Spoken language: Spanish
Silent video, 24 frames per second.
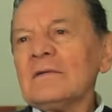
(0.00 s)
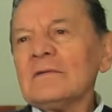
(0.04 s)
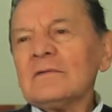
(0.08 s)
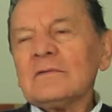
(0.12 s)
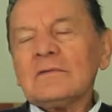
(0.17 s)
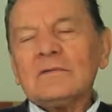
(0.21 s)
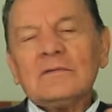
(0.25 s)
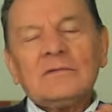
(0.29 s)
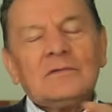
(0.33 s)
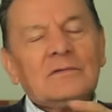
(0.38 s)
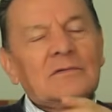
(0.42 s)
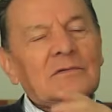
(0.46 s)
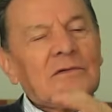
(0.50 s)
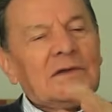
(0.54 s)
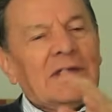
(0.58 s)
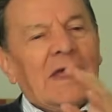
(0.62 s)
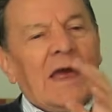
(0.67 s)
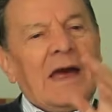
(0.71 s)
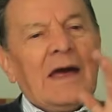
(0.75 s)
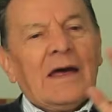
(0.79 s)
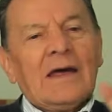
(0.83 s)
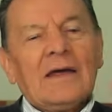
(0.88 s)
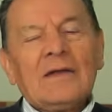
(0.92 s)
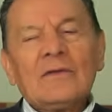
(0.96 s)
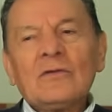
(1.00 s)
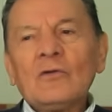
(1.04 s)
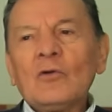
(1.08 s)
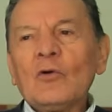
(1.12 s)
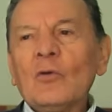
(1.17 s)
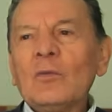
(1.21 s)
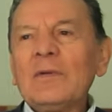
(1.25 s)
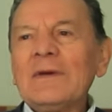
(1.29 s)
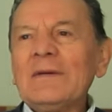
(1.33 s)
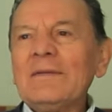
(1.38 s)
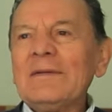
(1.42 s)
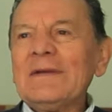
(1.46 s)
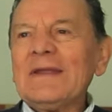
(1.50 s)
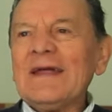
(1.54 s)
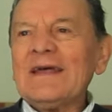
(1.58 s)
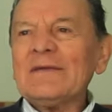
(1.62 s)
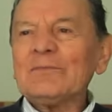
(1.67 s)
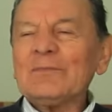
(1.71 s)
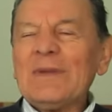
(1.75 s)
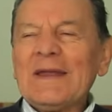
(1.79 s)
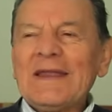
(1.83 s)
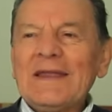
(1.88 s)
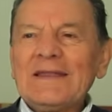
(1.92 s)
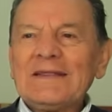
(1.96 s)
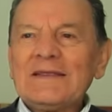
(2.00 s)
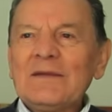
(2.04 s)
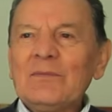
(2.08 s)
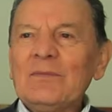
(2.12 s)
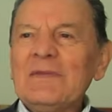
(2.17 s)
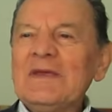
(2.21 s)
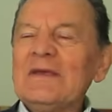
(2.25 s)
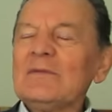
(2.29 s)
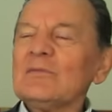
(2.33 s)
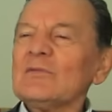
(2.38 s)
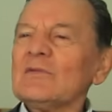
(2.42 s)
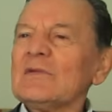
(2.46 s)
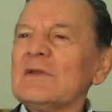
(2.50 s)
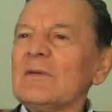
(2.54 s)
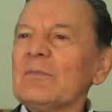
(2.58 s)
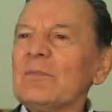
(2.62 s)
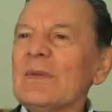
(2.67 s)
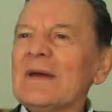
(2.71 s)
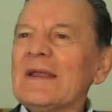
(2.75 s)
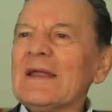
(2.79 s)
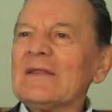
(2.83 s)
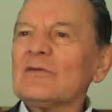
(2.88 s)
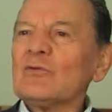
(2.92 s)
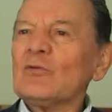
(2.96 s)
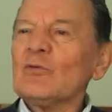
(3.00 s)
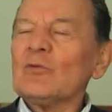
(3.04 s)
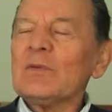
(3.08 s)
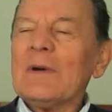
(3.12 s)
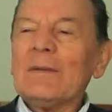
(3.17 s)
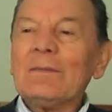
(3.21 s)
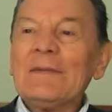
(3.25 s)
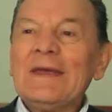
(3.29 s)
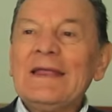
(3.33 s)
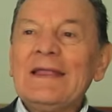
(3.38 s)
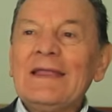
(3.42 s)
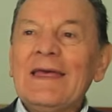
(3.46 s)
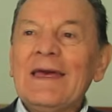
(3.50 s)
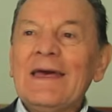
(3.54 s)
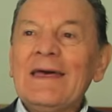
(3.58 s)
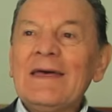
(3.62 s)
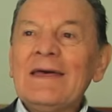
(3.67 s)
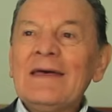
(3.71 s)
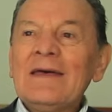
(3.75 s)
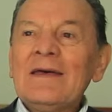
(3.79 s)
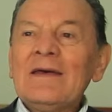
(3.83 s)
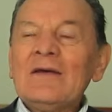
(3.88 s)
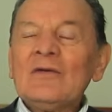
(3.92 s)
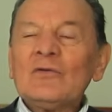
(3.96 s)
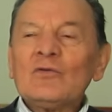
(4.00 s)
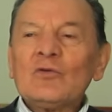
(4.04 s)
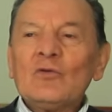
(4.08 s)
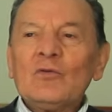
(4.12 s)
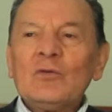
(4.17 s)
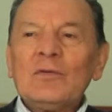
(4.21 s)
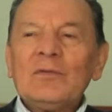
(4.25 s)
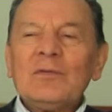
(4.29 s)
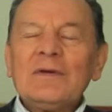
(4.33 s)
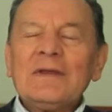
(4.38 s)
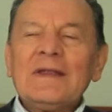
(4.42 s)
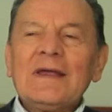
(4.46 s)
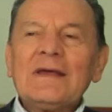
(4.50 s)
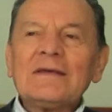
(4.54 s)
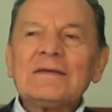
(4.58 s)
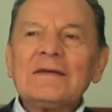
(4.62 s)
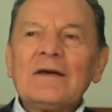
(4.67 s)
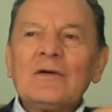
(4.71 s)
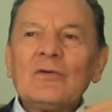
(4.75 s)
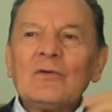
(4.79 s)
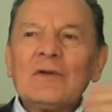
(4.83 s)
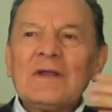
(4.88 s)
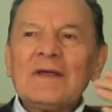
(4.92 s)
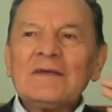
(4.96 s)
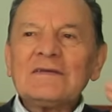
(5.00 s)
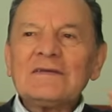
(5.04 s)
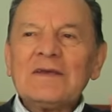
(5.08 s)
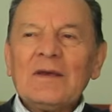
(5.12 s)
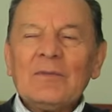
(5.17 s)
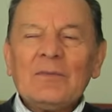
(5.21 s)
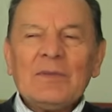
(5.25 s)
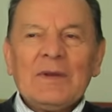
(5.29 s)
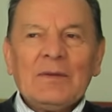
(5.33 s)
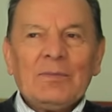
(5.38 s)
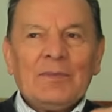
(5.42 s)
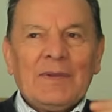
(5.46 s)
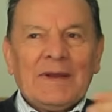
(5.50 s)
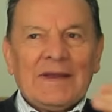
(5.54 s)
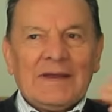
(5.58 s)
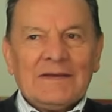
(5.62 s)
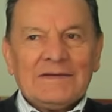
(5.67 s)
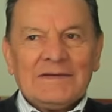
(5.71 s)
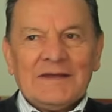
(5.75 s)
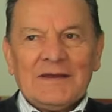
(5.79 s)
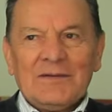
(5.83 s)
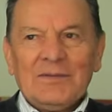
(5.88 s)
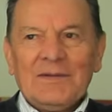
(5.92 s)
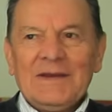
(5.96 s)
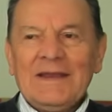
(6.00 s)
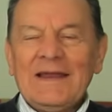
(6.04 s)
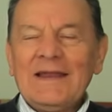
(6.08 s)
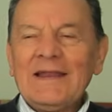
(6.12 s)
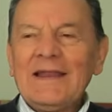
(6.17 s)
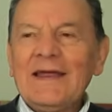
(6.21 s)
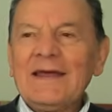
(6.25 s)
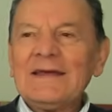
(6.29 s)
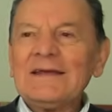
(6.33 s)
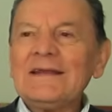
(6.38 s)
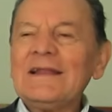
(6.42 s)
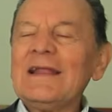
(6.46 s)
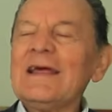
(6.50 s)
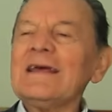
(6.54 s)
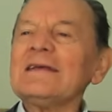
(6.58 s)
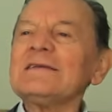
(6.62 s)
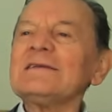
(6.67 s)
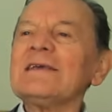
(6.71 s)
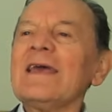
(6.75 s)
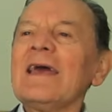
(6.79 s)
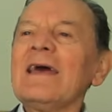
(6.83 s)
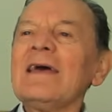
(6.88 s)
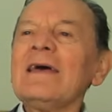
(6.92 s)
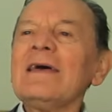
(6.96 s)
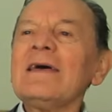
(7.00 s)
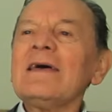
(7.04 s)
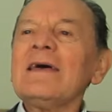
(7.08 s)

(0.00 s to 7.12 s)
Tú ya no vivirás para ti mismo ni para tu familia, tú vivirás ahora siempre para servir a la iglesia.